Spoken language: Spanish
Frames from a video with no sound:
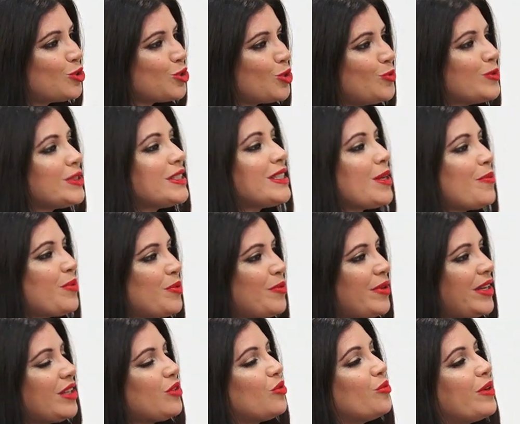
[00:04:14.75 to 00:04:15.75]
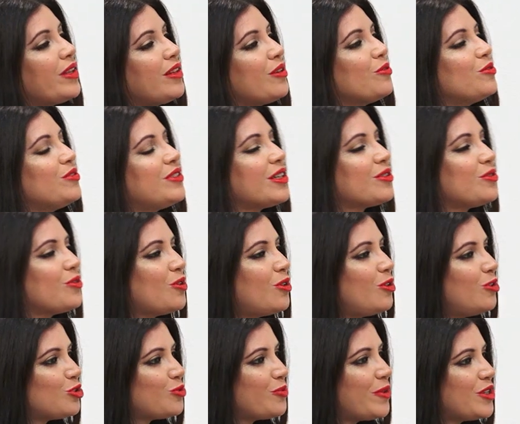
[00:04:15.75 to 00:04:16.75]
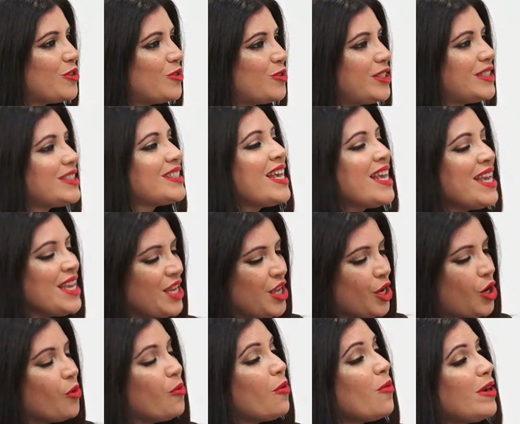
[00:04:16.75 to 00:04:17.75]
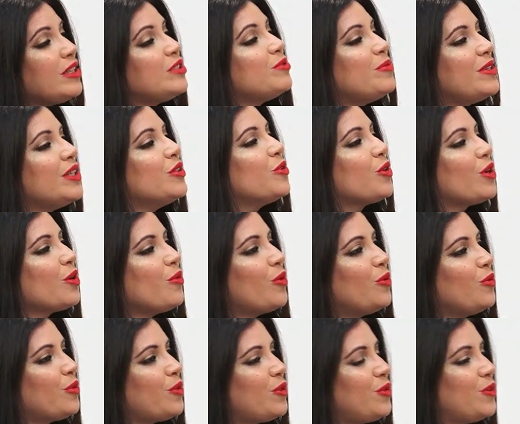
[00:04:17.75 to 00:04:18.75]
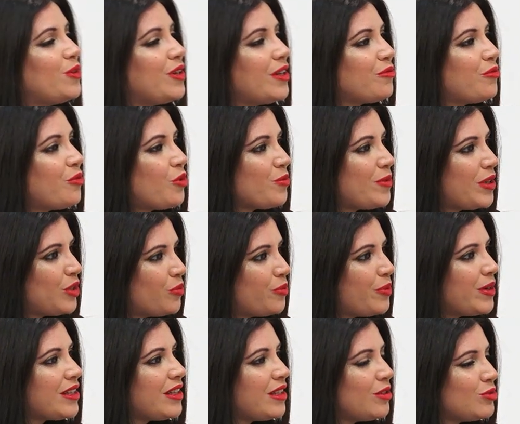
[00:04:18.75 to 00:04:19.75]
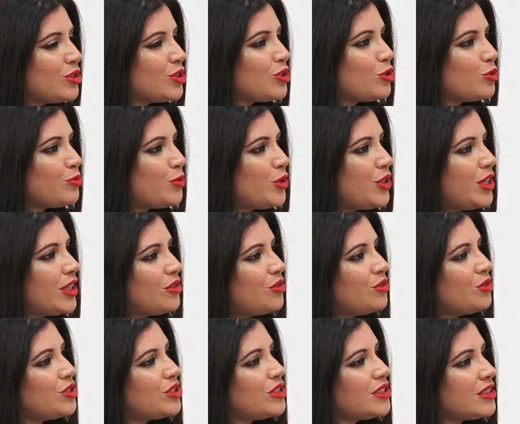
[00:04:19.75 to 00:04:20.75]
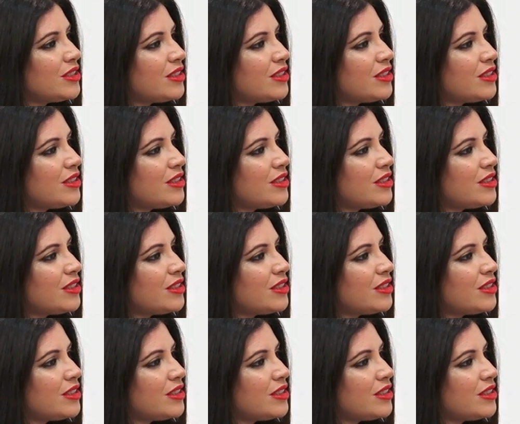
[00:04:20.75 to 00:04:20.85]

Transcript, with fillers: ¿Cómo es esa primera toma de contacto con los mayores y cómo vais viendo que evolucionan formando parte de vuestros proyectos?